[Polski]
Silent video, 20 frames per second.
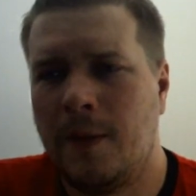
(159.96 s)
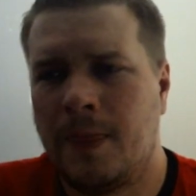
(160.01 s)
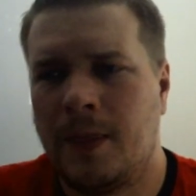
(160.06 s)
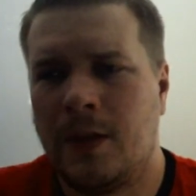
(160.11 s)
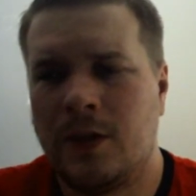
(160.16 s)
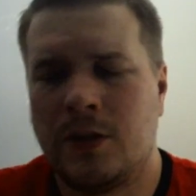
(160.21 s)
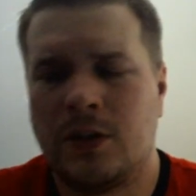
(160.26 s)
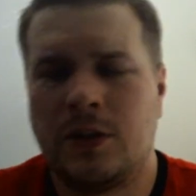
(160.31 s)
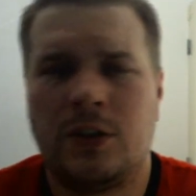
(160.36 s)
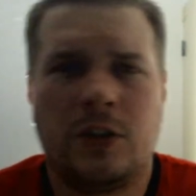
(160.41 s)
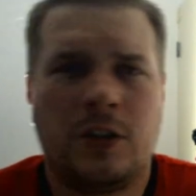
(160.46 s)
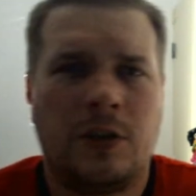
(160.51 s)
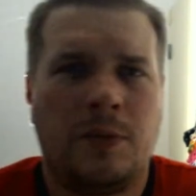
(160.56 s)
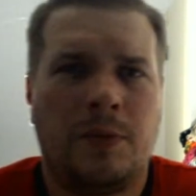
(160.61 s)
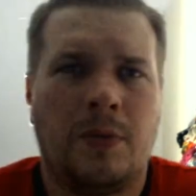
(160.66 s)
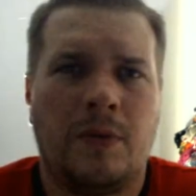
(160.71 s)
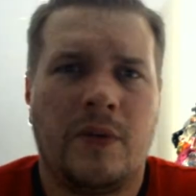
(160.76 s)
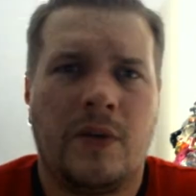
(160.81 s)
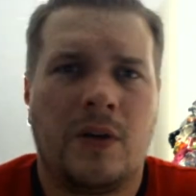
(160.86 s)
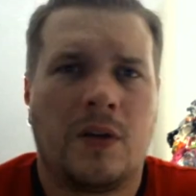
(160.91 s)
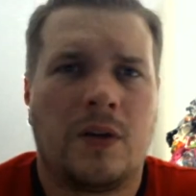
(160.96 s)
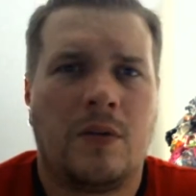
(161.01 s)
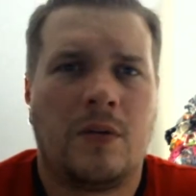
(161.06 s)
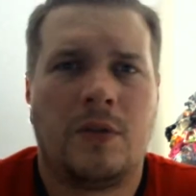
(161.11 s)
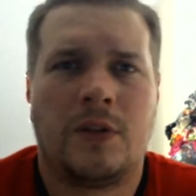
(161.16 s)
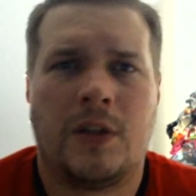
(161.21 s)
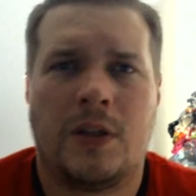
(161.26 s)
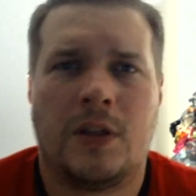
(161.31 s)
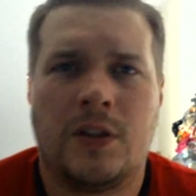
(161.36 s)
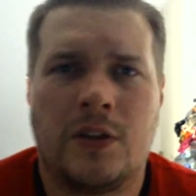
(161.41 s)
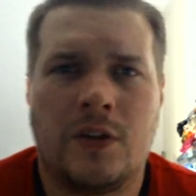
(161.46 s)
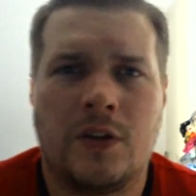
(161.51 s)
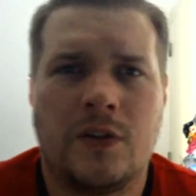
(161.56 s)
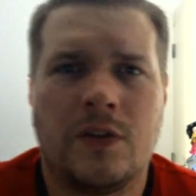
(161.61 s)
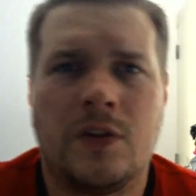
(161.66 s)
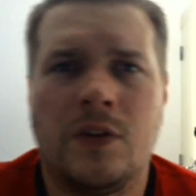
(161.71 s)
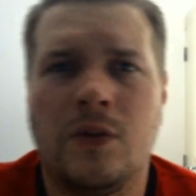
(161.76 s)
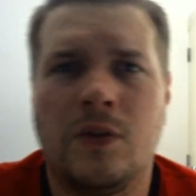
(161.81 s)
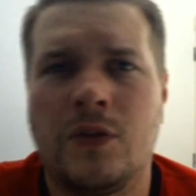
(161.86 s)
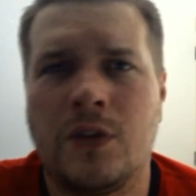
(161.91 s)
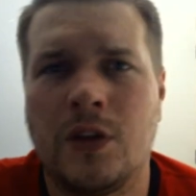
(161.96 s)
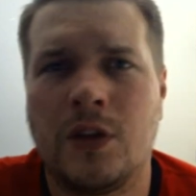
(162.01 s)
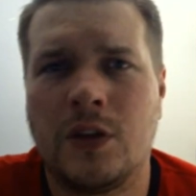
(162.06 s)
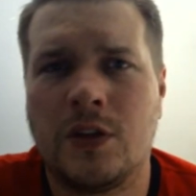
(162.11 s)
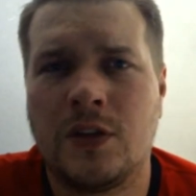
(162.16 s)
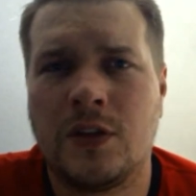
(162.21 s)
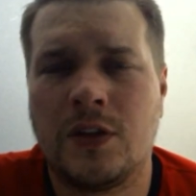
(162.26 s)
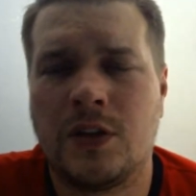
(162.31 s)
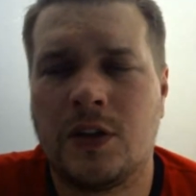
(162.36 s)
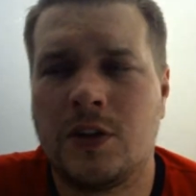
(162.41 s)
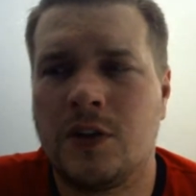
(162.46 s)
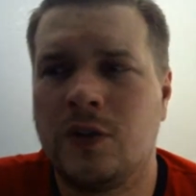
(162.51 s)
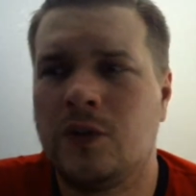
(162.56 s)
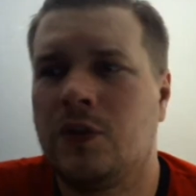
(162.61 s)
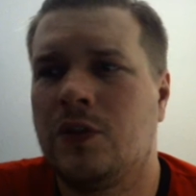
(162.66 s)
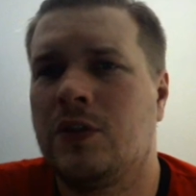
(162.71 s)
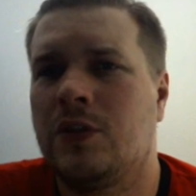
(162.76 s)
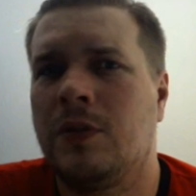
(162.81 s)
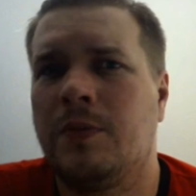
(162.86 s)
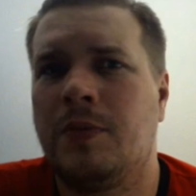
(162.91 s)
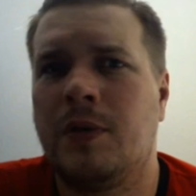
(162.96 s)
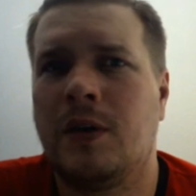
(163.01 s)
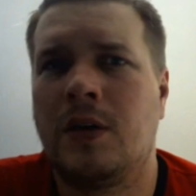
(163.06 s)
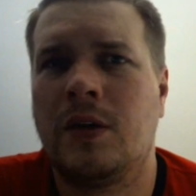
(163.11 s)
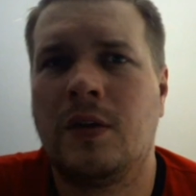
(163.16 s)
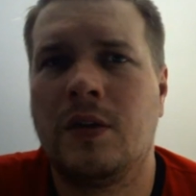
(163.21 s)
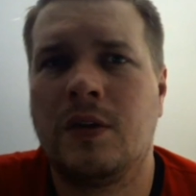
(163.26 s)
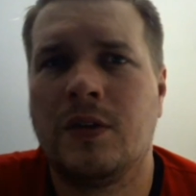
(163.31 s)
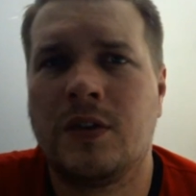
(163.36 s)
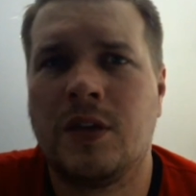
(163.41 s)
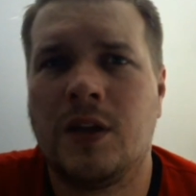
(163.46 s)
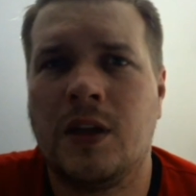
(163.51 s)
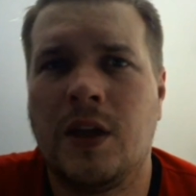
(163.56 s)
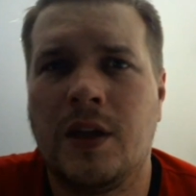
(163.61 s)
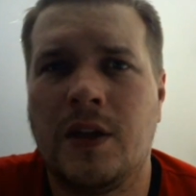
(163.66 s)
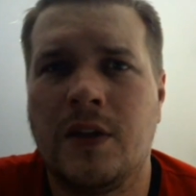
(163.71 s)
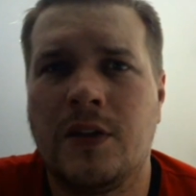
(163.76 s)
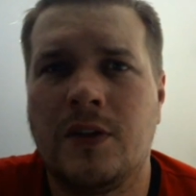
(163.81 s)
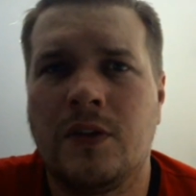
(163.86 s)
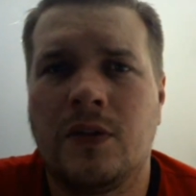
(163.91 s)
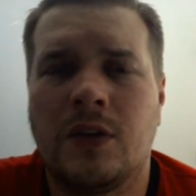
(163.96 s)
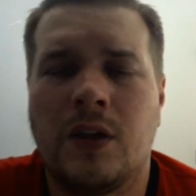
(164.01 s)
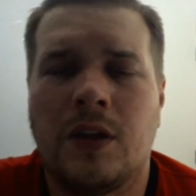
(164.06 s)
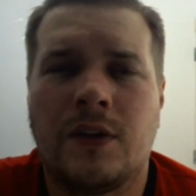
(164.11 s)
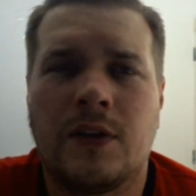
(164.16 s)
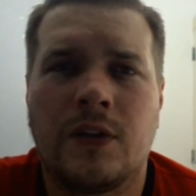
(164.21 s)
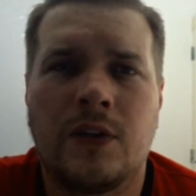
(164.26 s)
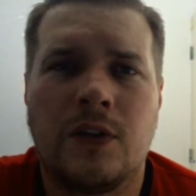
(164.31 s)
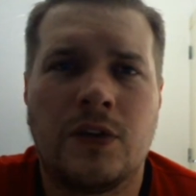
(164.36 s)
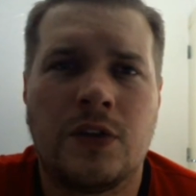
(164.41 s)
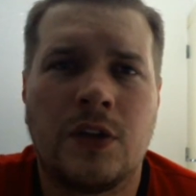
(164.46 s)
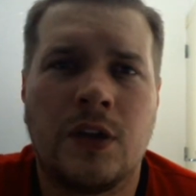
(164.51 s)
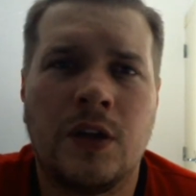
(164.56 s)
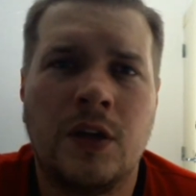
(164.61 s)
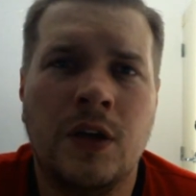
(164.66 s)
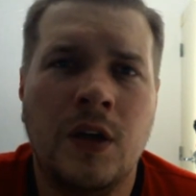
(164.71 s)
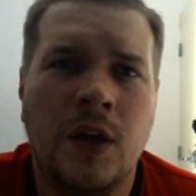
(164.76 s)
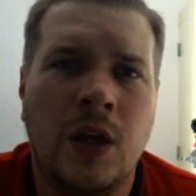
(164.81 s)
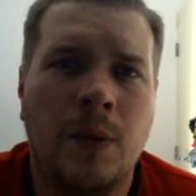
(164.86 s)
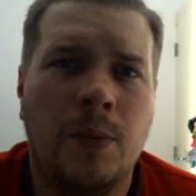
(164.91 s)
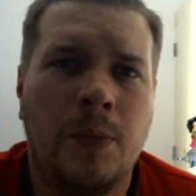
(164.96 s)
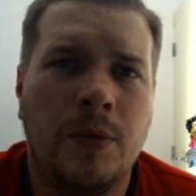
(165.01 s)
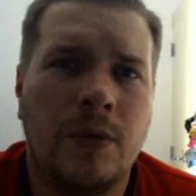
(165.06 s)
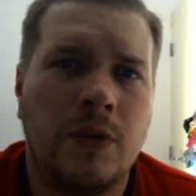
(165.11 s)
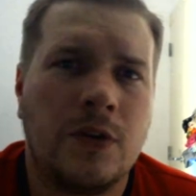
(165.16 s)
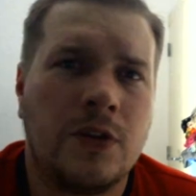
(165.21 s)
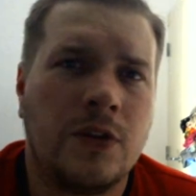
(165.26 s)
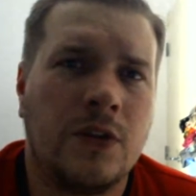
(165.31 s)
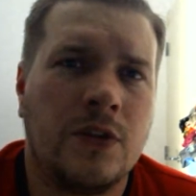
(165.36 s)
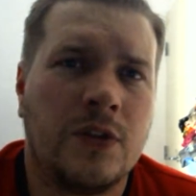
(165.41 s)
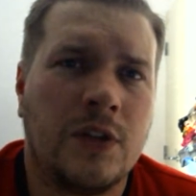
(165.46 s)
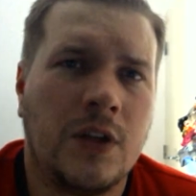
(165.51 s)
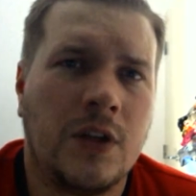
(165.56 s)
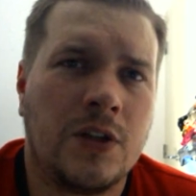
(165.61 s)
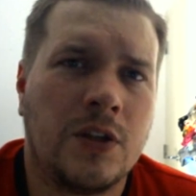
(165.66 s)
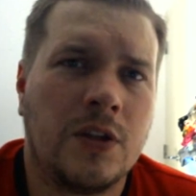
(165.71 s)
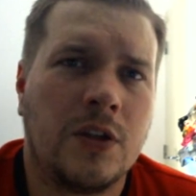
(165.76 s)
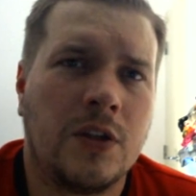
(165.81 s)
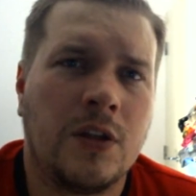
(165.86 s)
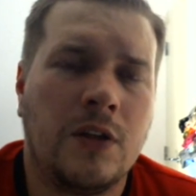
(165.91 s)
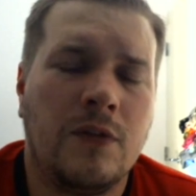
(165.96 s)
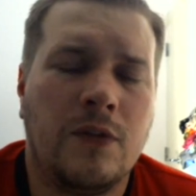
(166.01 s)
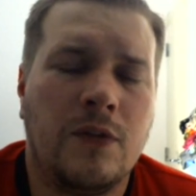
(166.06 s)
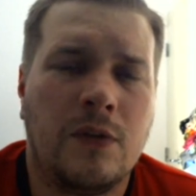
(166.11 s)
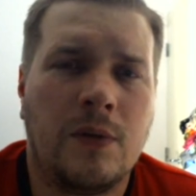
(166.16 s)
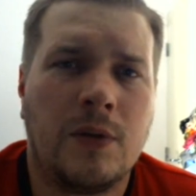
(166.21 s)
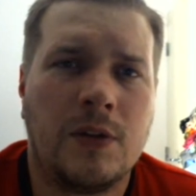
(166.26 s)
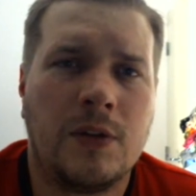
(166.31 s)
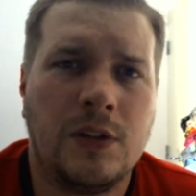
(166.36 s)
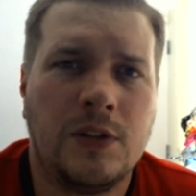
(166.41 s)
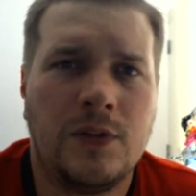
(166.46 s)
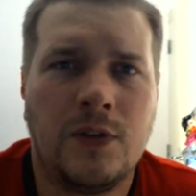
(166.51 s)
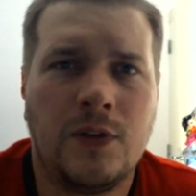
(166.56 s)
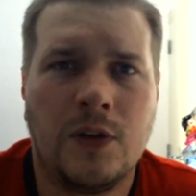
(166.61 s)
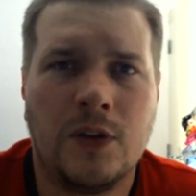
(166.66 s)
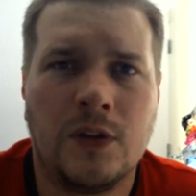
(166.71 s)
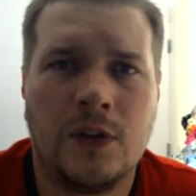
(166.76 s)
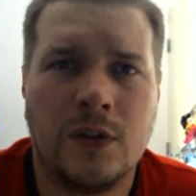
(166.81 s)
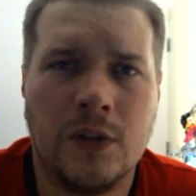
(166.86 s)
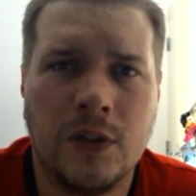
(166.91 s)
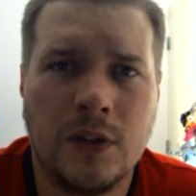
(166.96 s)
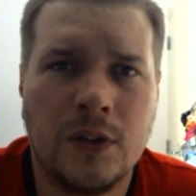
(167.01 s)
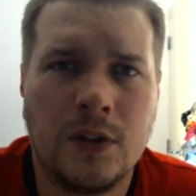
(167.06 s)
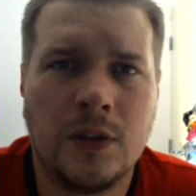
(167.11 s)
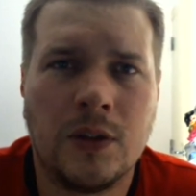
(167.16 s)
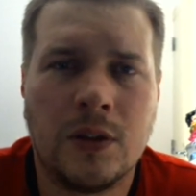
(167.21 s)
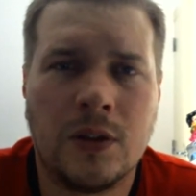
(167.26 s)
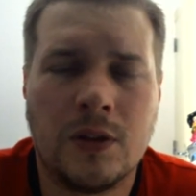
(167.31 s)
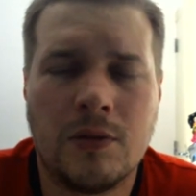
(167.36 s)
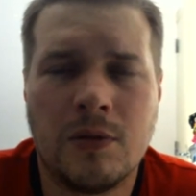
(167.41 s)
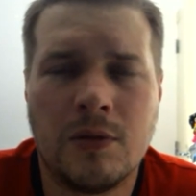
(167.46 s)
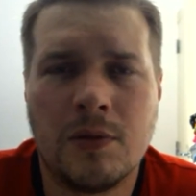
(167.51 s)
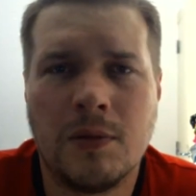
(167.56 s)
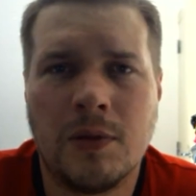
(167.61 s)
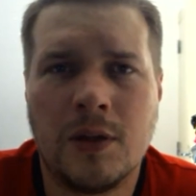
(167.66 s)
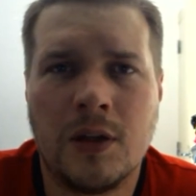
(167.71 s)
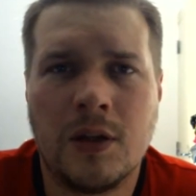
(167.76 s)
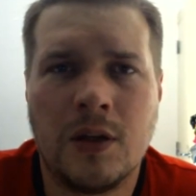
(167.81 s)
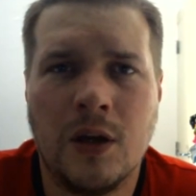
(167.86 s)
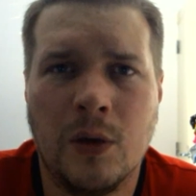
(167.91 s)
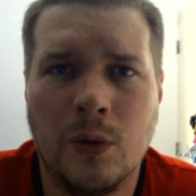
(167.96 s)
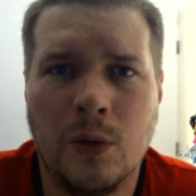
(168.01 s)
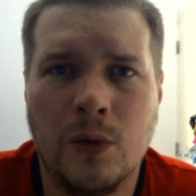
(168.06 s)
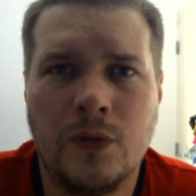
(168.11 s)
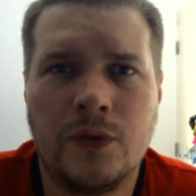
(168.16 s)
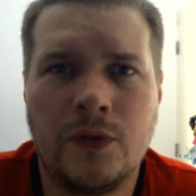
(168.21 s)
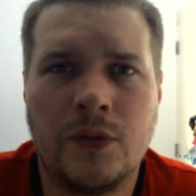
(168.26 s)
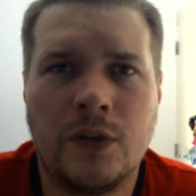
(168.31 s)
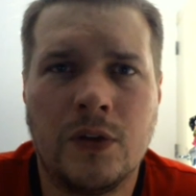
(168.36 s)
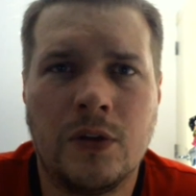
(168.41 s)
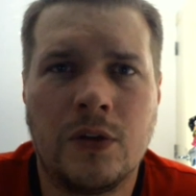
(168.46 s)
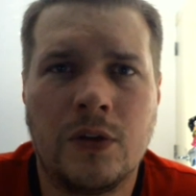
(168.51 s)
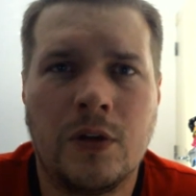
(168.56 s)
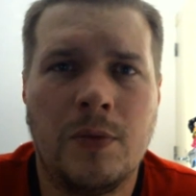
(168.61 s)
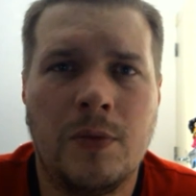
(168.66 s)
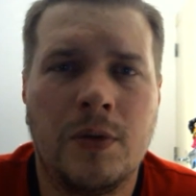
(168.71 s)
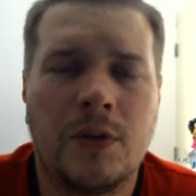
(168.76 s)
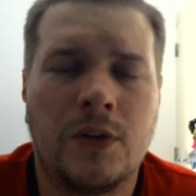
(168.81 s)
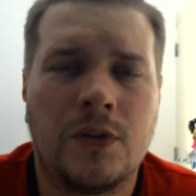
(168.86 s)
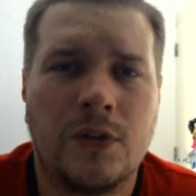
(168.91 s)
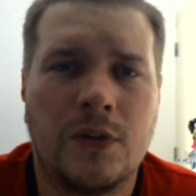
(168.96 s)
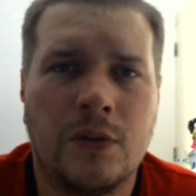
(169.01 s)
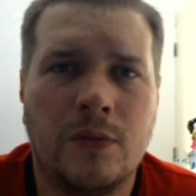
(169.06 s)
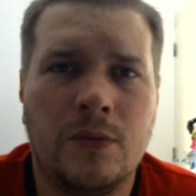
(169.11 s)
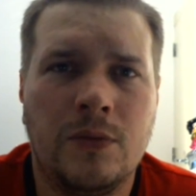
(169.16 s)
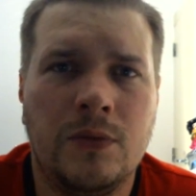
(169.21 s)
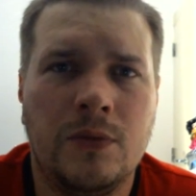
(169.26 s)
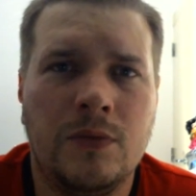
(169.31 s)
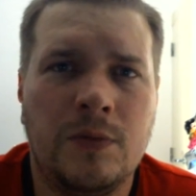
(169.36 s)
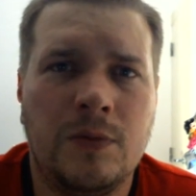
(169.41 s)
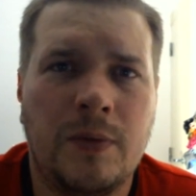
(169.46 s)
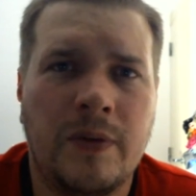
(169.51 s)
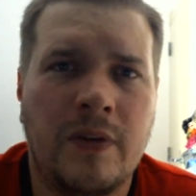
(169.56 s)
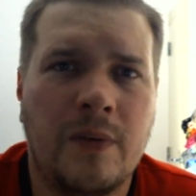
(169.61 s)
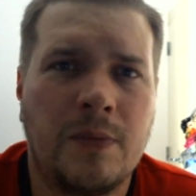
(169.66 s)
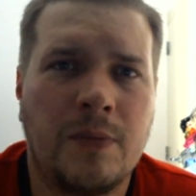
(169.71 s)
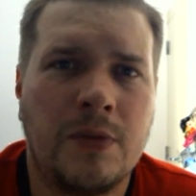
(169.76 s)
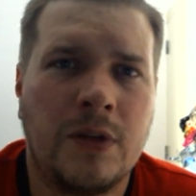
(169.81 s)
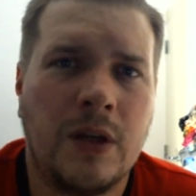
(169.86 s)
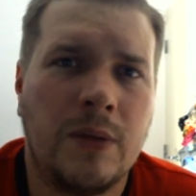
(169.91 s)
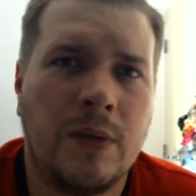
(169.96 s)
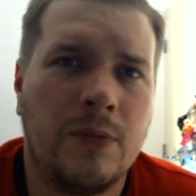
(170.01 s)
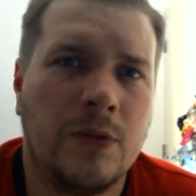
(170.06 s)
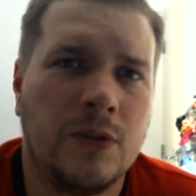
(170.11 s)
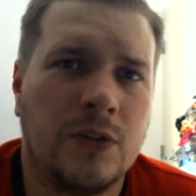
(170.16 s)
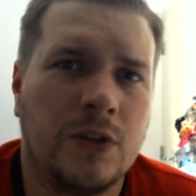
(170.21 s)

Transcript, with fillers: jeżeli gdzieś się pojawiają komentarze w stylu, że, że strasznie dużo trzepie e, Stellaris, no to dlatego, że ponieważ nie dostaję żadnych informacji zwrotnych na temat materiałów, to robię to, co mi sprawia przyjemność.